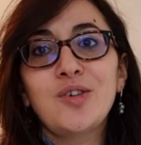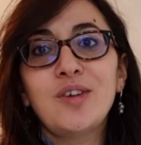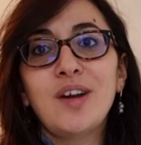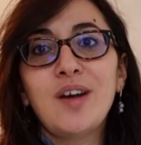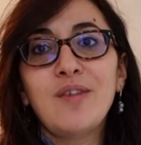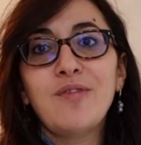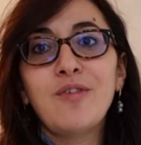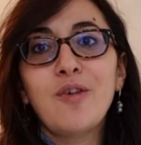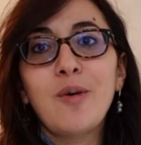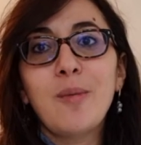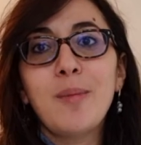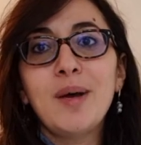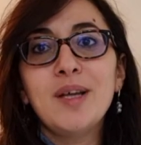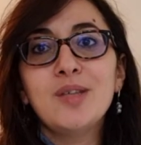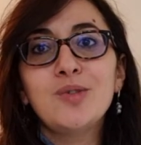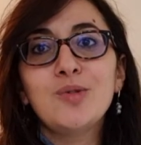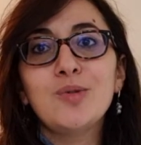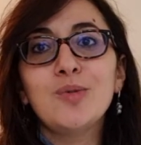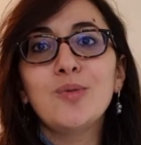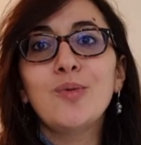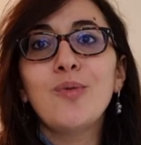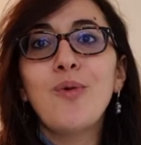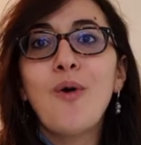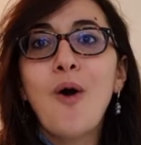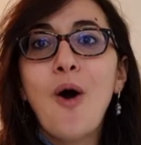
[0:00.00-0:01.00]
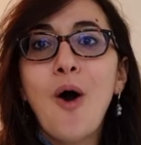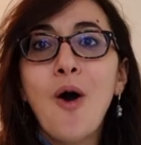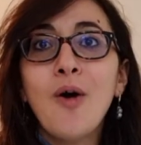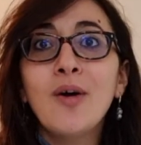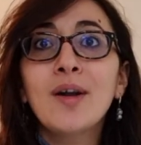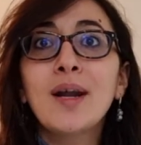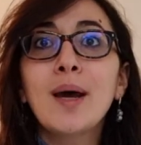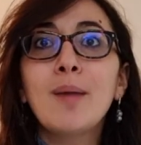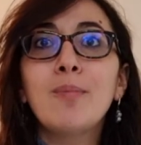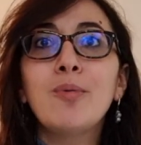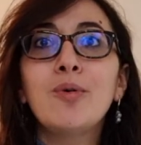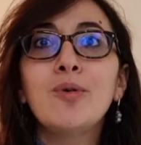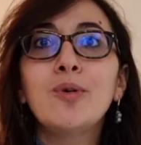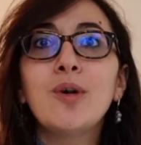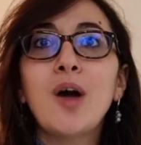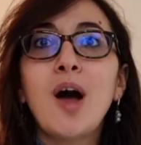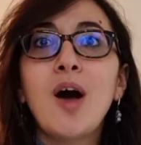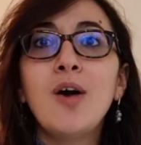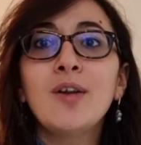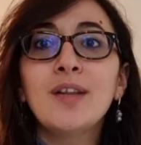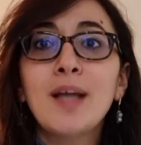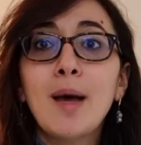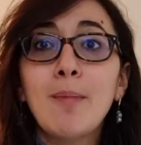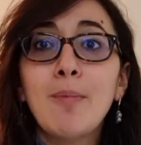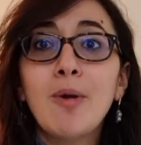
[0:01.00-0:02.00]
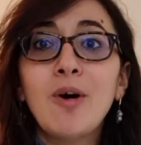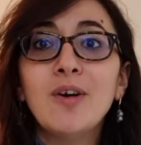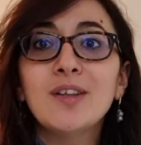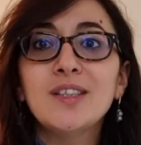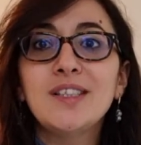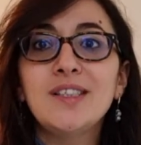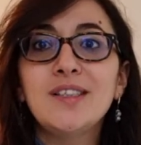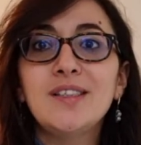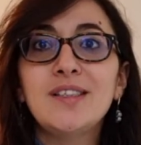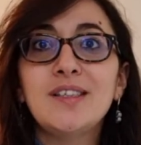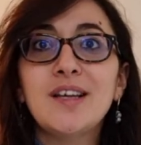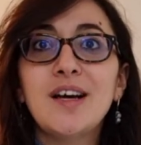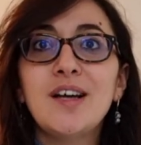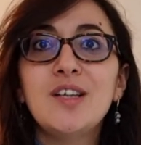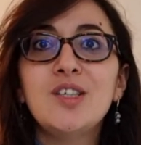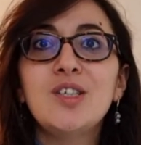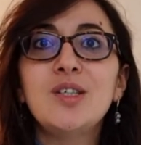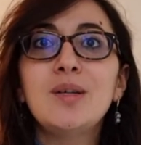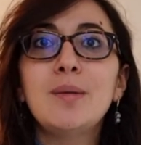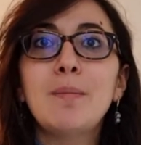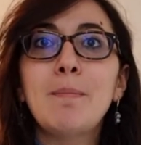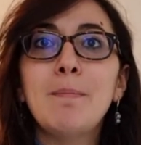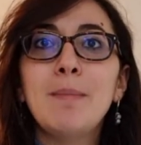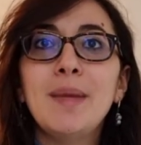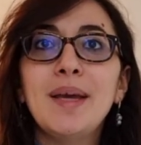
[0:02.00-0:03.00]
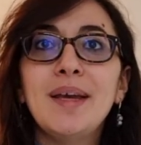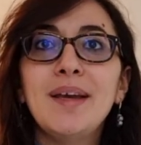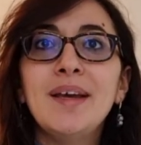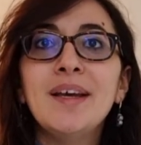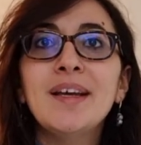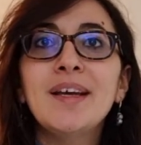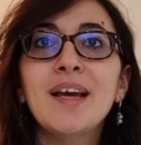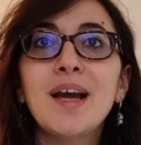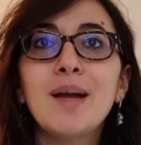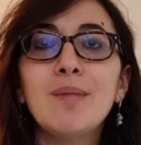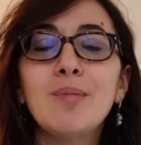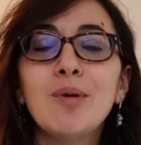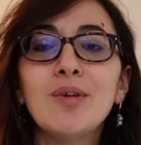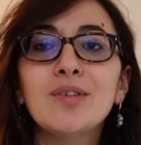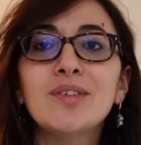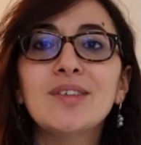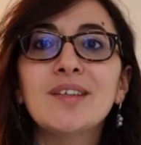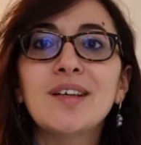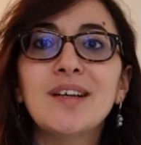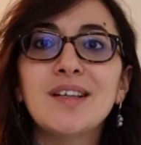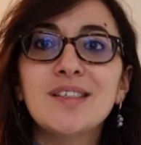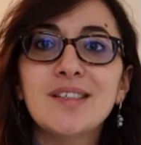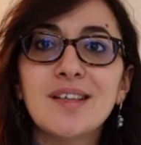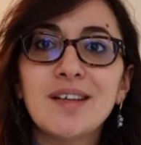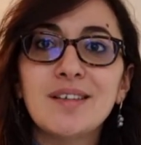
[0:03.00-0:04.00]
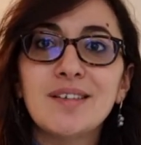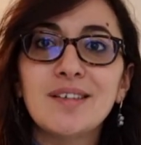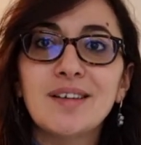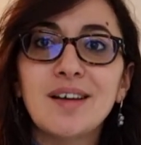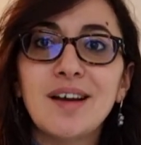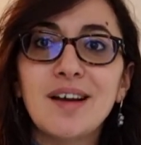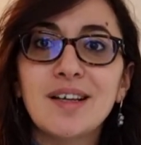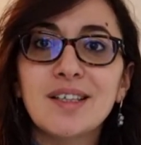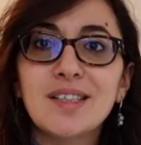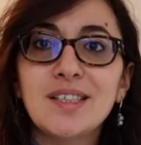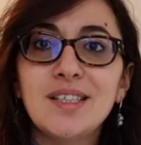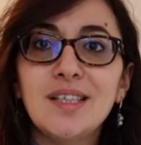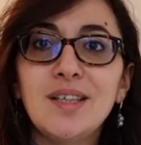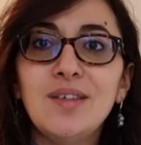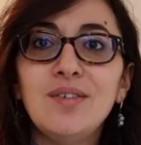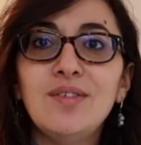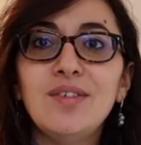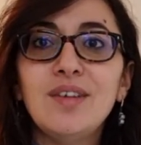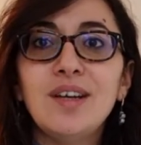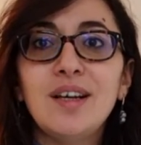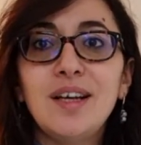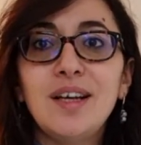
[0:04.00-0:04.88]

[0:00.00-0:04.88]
en informations, en apprentissage, mais également très interactives